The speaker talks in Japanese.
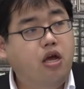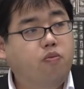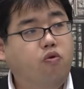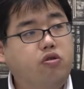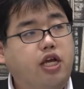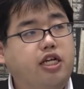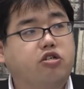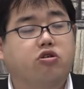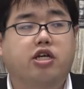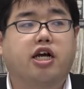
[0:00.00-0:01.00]
問題
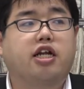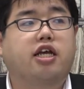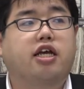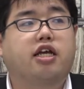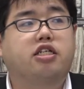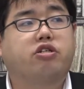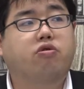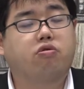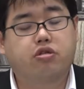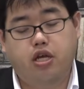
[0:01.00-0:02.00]
集としては、やはり、えー、実
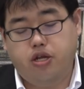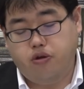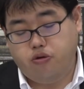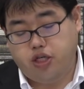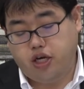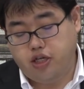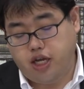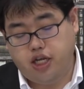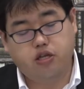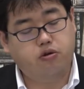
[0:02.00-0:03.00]
力をつける日本史100
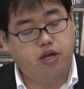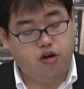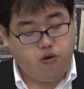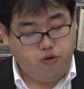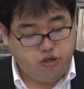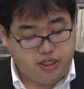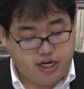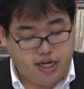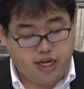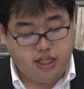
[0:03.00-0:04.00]
代などのやり込みをしっ
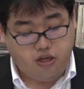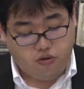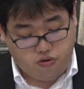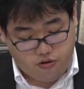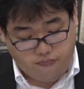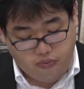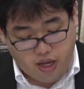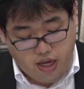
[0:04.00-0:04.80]
かりやっておく。